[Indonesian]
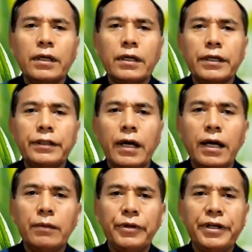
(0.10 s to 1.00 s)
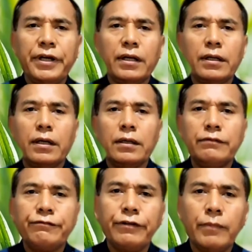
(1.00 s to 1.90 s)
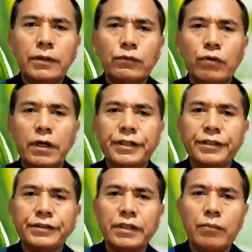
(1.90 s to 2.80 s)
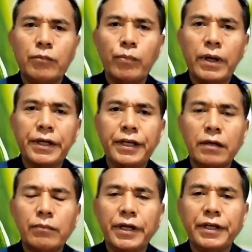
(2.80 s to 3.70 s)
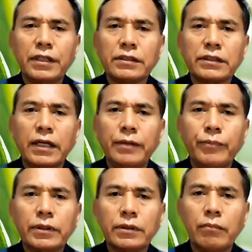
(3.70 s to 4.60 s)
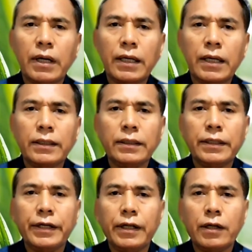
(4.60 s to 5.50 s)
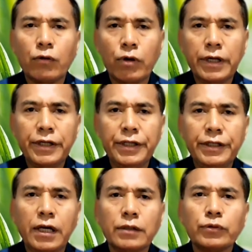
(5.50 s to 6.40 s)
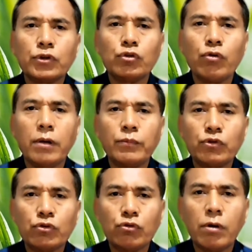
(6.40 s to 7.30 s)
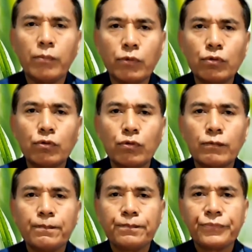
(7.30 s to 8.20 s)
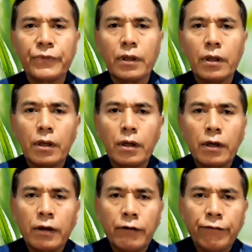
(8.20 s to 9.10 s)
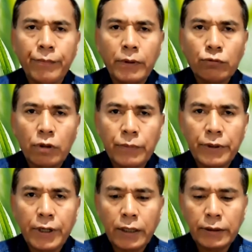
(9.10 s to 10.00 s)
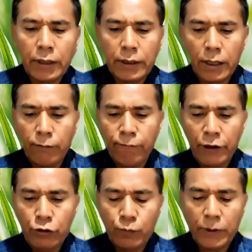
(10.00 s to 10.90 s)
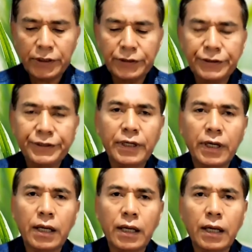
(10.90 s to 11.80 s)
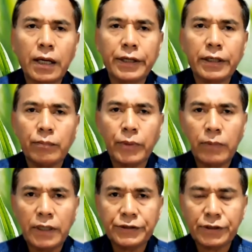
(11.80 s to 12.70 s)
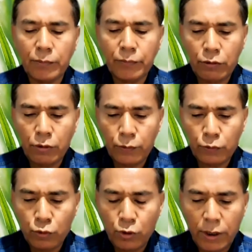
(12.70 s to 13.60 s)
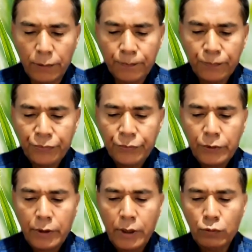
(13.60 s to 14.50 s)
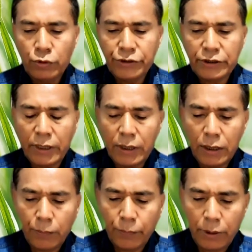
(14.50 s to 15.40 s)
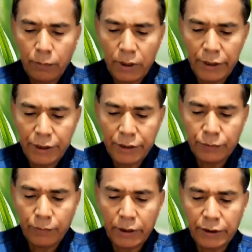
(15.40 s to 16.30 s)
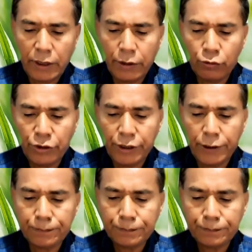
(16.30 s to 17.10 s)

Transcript: Kita akan mendengarkan firman Tuhan yang saya mau bagikan bagi kita sekalian bertemakan keadaan rohani yang suam-suam kuku. Firman Tuhan berkata dalam Wahyu pasal 3 ayat 14 sampai 22, dan tuliskanlah kepada malaikat jemaat di Ladokia.